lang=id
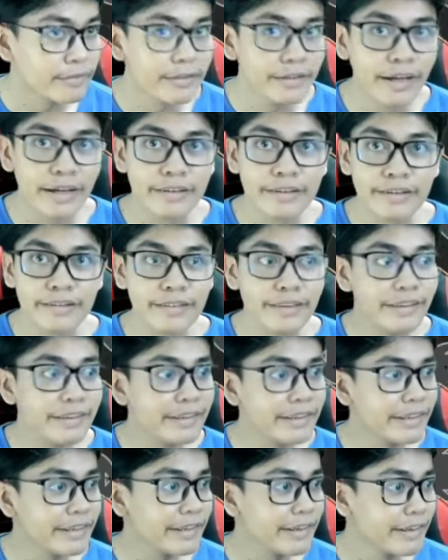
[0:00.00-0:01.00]
Dia di
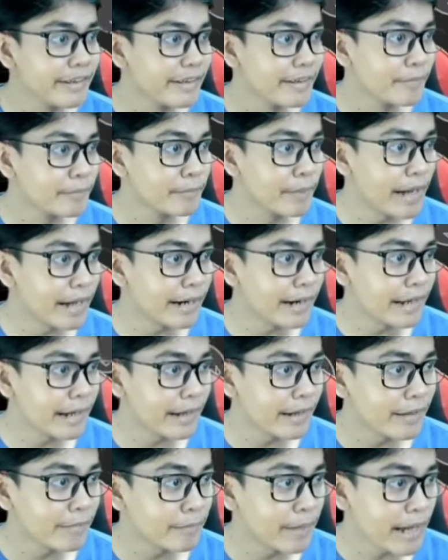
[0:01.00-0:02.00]
sini.
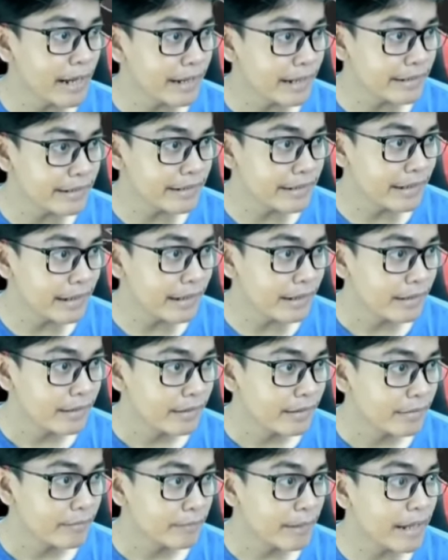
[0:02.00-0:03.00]
Mana? Mana dia?
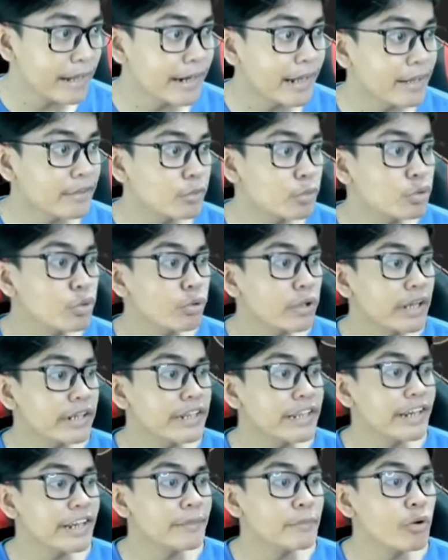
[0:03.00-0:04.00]
Mana? Tunjukkan
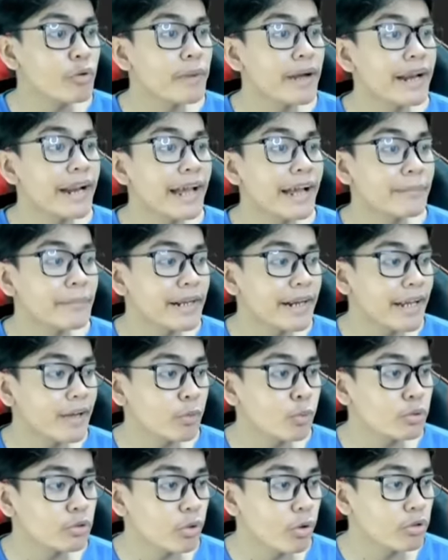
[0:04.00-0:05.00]
dirimu mana? Mana
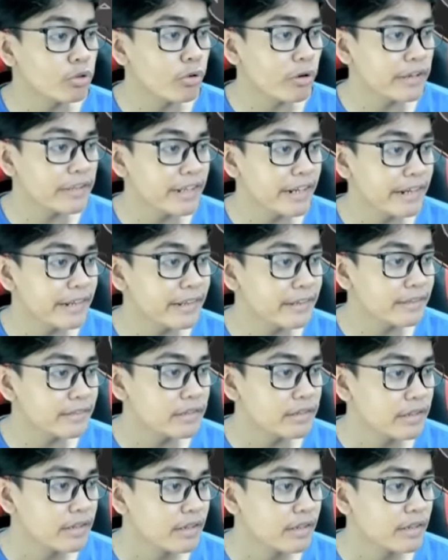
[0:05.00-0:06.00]
aku tonjokin jelek ini. Eh,
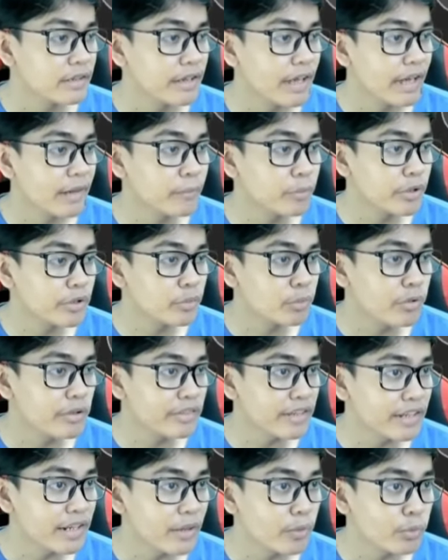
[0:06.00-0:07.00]
kamu nih
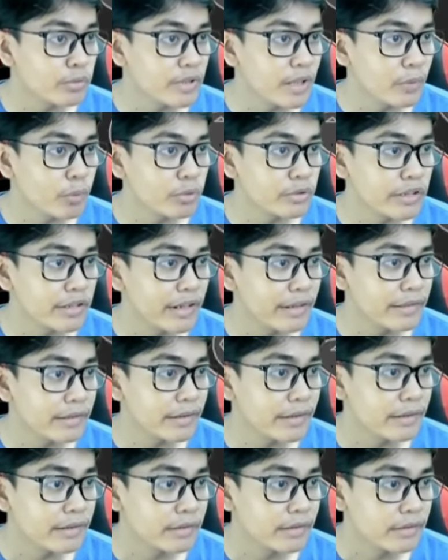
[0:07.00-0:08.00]
tulisan nakut-nakutin
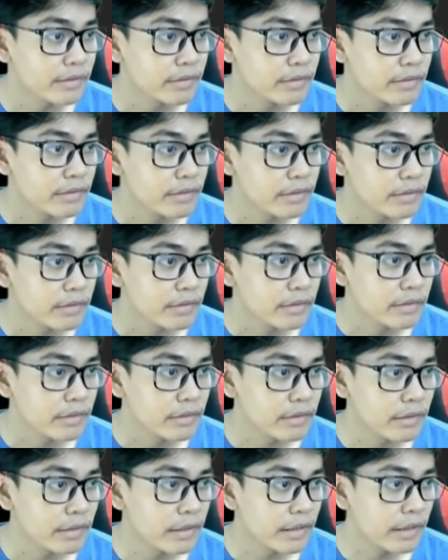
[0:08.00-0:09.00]
aja.
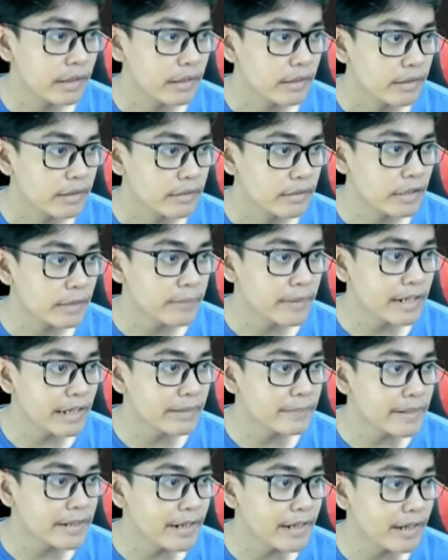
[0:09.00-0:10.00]
Nah, nih
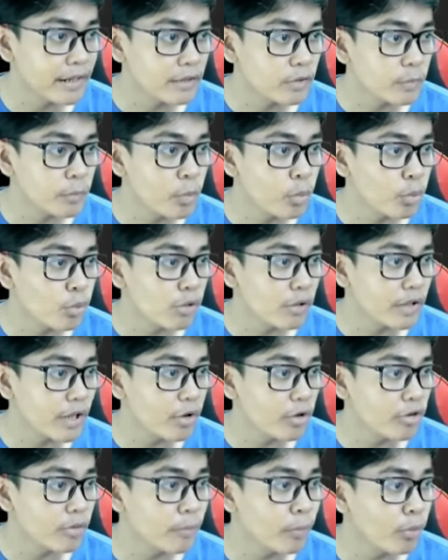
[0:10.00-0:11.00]
mana mana? Aku kau,
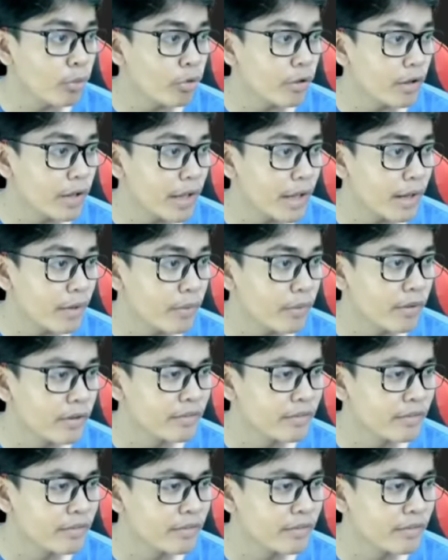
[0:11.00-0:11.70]
aku kau.